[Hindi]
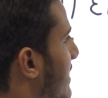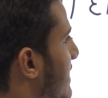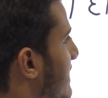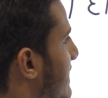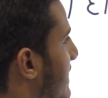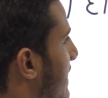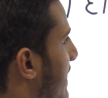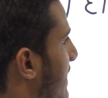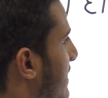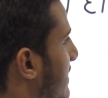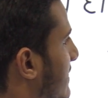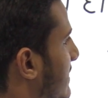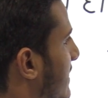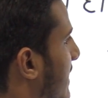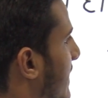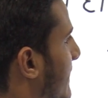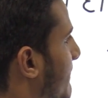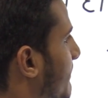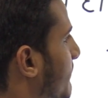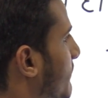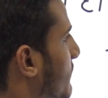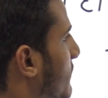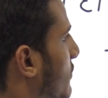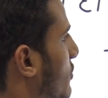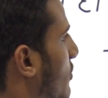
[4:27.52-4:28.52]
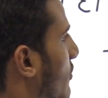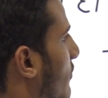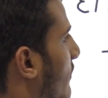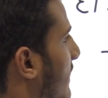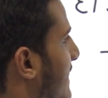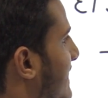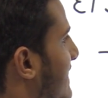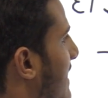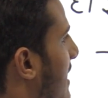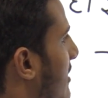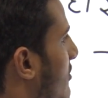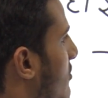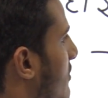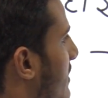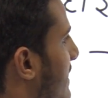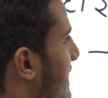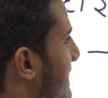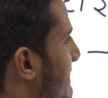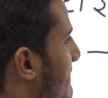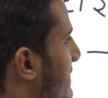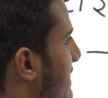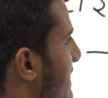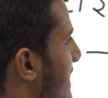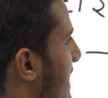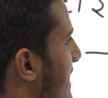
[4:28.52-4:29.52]
चेंज किया जाता है तो वसा को
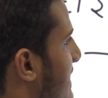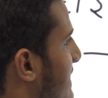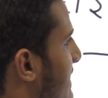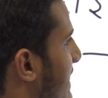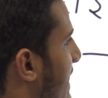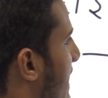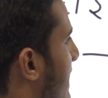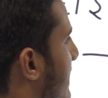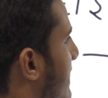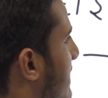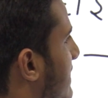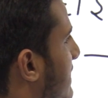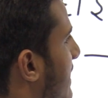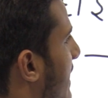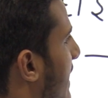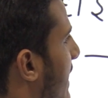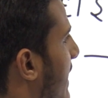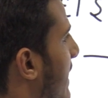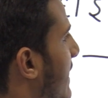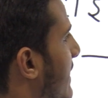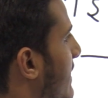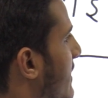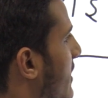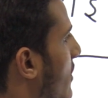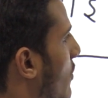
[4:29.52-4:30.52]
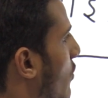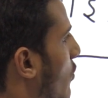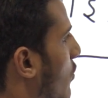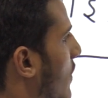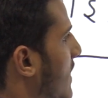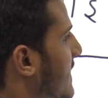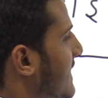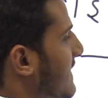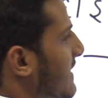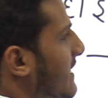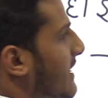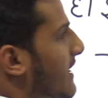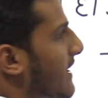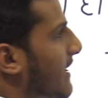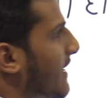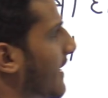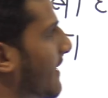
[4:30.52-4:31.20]
किसमें चेंज किया जाता है वसीय